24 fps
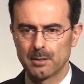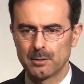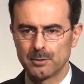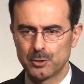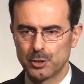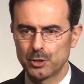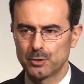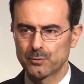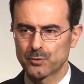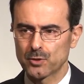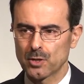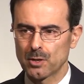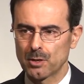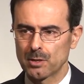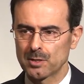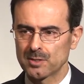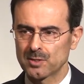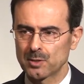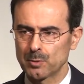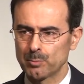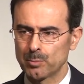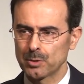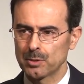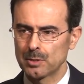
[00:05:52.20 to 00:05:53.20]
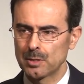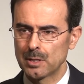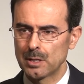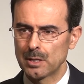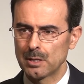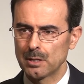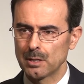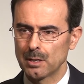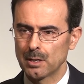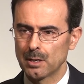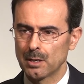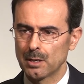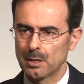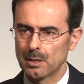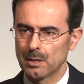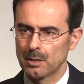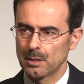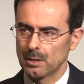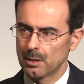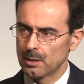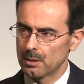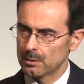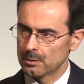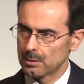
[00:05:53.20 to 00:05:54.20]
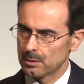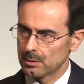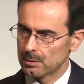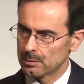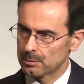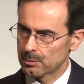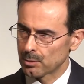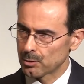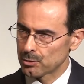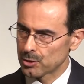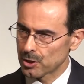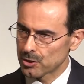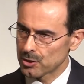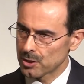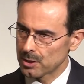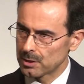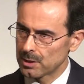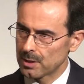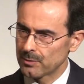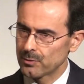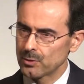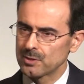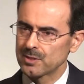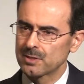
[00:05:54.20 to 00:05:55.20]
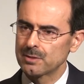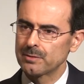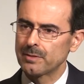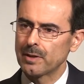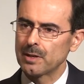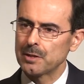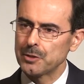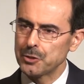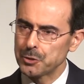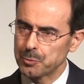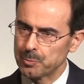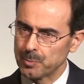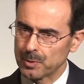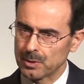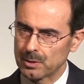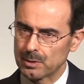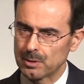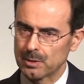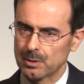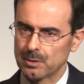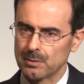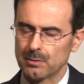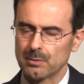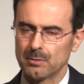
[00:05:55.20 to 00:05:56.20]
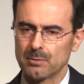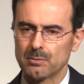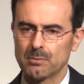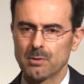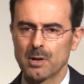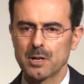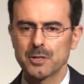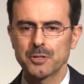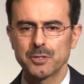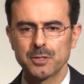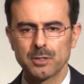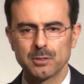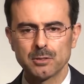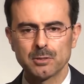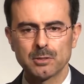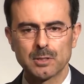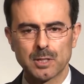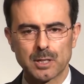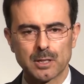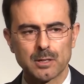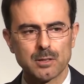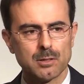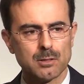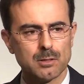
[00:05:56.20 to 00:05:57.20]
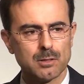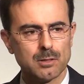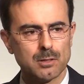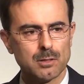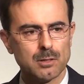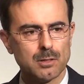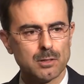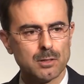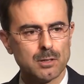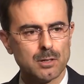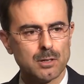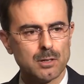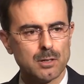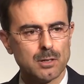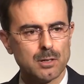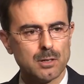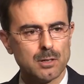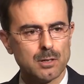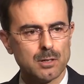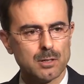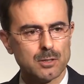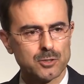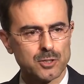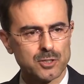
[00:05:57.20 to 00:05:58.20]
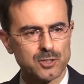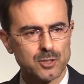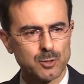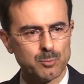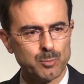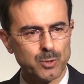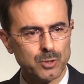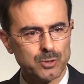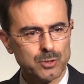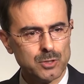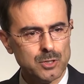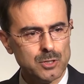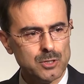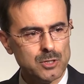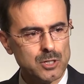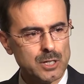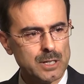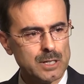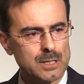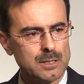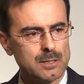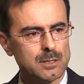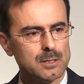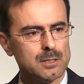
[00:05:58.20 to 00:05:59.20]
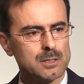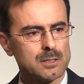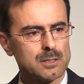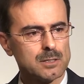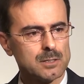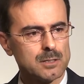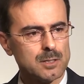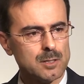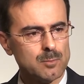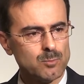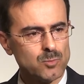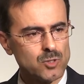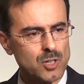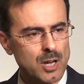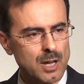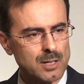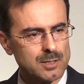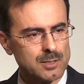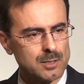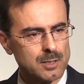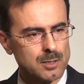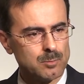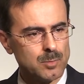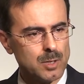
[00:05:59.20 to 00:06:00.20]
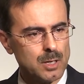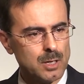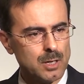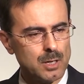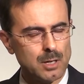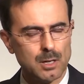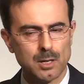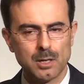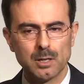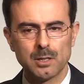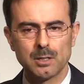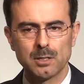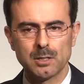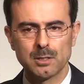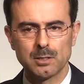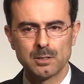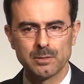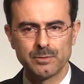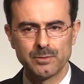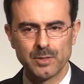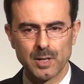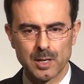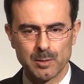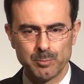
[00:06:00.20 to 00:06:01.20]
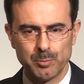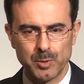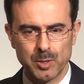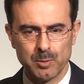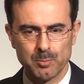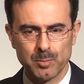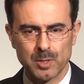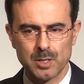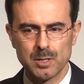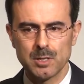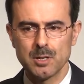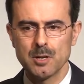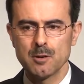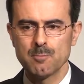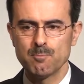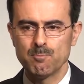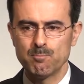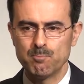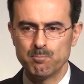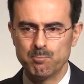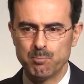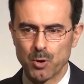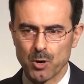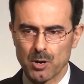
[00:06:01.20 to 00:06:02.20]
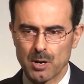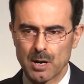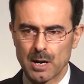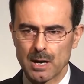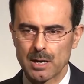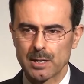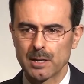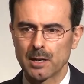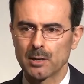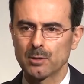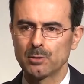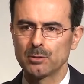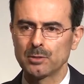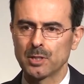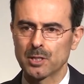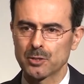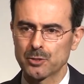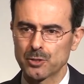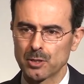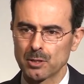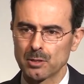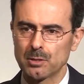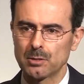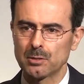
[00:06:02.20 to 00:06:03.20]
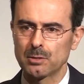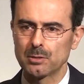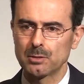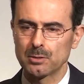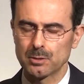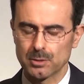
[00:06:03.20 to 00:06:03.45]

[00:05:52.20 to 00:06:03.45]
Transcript: Dziś w szkole sobotniej troszeczkę nawiązywaliśmy właśnie do tego, że sobotni dzień jest tym czasem, kiedy wielbimy Boga jako naszego